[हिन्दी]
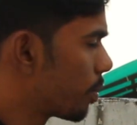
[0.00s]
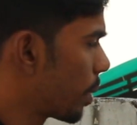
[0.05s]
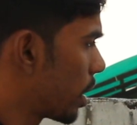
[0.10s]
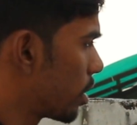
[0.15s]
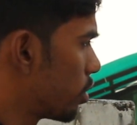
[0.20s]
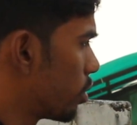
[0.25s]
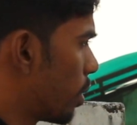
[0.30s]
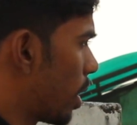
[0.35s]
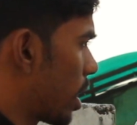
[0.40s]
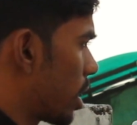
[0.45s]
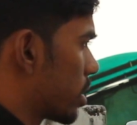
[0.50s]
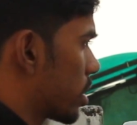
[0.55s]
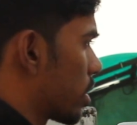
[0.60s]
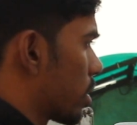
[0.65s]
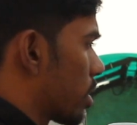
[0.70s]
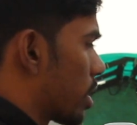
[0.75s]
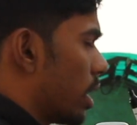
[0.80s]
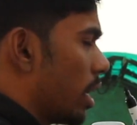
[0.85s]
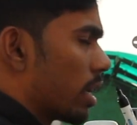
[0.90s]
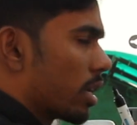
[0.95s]
मैं दोबारा
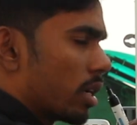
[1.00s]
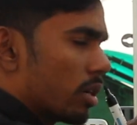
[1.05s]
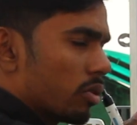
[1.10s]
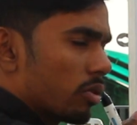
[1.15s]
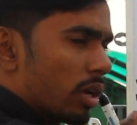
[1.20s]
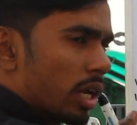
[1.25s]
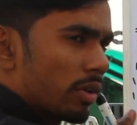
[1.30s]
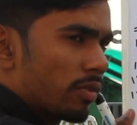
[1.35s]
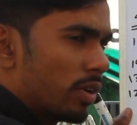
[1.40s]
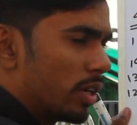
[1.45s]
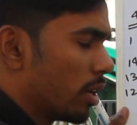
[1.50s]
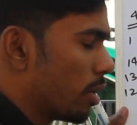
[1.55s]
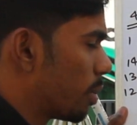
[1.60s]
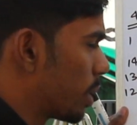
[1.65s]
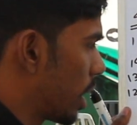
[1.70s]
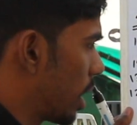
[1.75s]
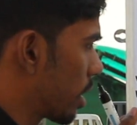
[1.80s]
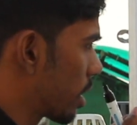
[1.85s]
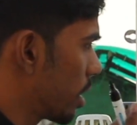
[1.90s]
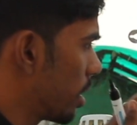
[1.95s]
से क्लियर कर दूंगा एक वीडियो
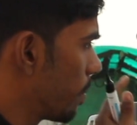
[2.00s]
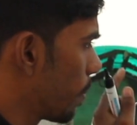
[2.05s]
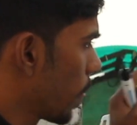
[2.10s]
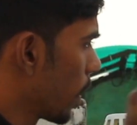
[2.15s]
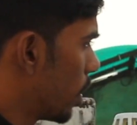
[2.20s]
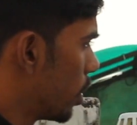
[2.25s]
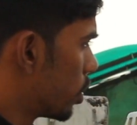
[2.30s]
बना के